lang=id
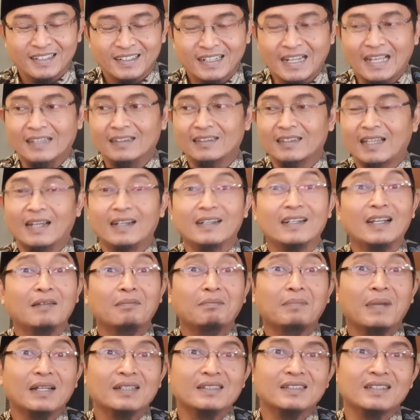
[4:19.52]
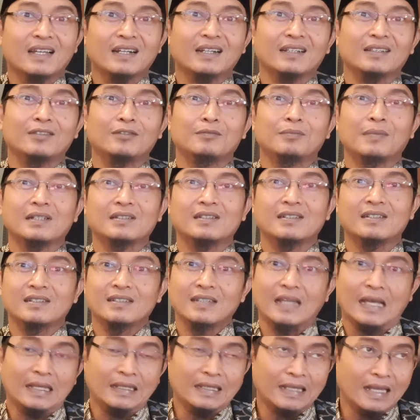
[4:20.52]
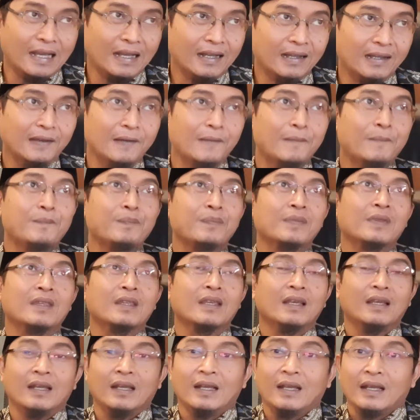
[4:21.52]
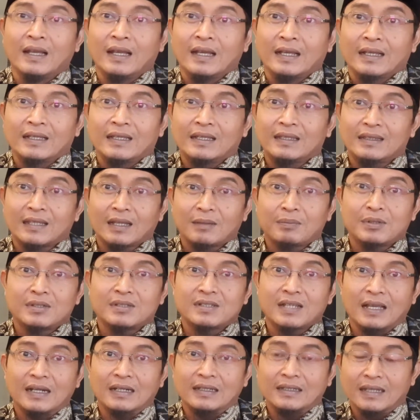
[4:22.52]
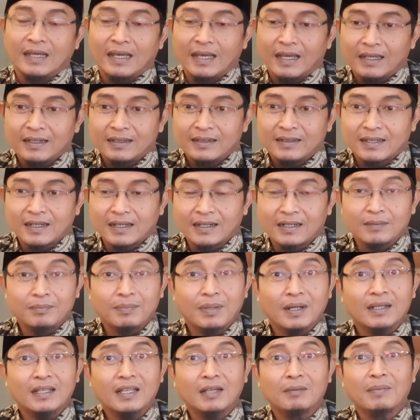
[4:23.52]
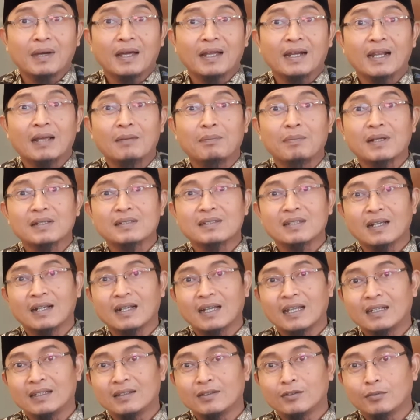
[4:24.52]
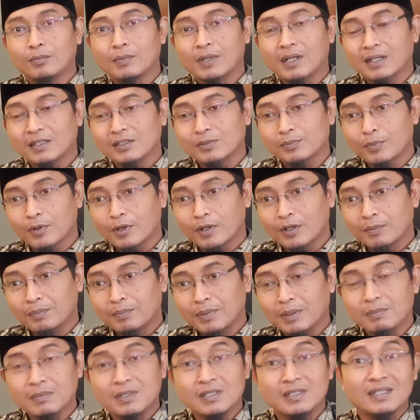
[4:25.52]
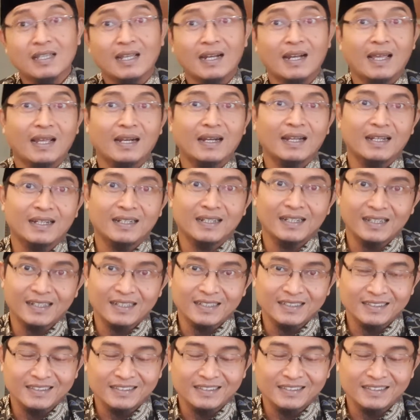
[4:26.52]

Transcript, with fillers: Nah, tanda pacar itu masih sayang, kita bisa lihat dari bagaimana pasangan itu merespon pembicaraan Anda.